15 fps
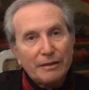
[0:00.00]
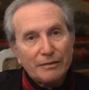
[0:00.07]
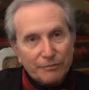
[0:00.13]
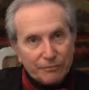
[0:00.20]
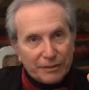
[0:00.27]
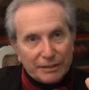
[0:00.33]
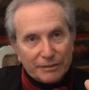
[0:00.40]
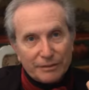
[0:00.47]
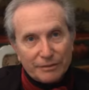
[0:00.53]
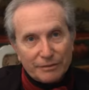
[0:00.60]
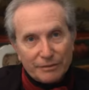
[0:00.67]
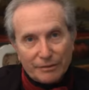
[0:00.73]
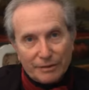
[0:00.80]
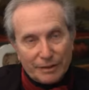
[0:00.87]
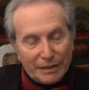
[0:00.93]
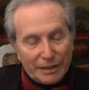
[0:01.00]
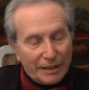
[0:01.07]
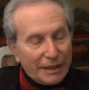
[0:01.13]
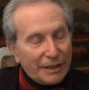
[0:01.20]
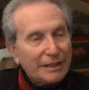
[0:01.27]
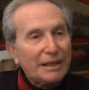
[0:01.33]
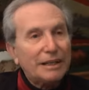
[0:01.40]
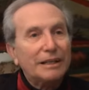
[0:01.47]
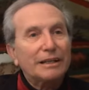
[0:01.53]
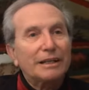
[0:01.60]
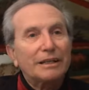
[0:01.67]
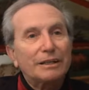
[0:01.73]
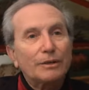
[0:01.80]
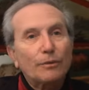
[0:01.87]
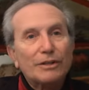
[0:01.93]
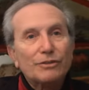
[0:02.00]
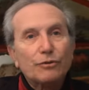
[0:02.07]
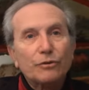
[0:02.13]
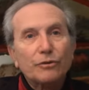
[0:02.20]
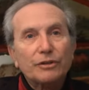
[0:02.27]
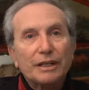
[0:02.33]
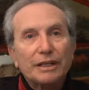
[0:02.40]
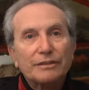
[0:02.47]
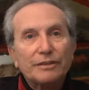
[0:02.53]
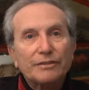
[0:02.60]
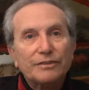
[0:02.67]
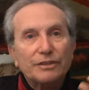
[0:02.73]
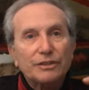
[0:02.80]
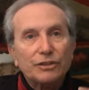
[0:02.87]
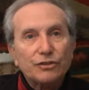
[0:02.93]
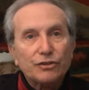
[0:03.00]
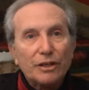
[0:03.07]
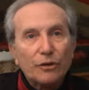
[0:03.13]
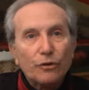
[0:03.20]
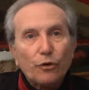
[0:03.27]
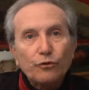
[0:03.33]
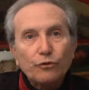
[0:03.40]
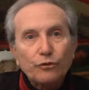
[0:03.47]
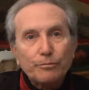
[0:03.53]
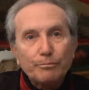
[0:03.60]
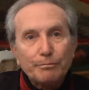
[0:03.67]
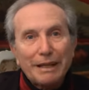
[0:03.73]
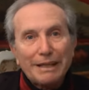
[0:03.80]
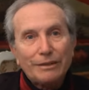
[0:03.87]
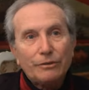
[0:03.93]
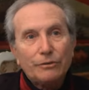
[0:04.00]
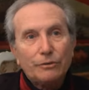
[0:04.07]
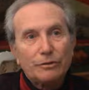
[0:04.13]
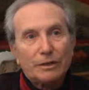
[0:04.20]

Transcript: Infatti nel linguaggio corrente si dice lo specchio